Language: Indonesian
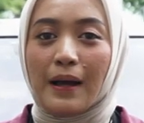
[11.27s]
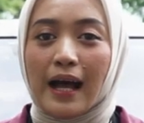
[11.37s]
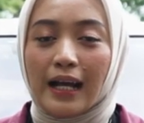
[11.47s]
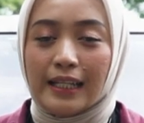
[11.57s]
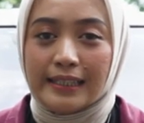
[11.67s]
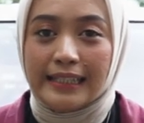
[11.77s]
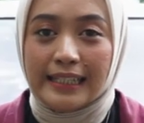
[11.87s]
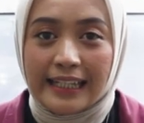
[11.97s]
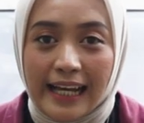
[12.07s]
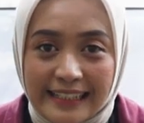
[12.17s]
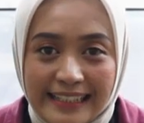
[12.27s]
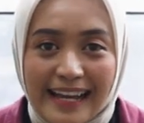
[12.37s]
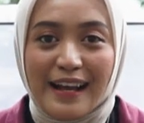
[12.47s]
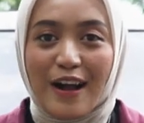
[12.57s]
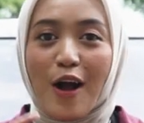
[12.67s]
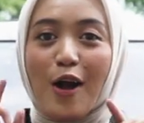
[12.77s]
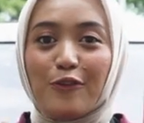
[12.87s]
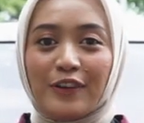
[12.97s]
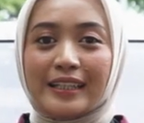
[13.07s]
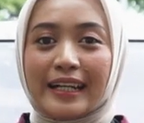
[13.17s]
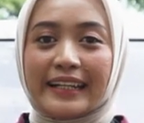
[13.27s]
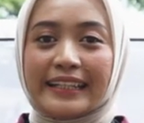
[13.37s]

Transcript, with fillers: banget nih karena Om Fitra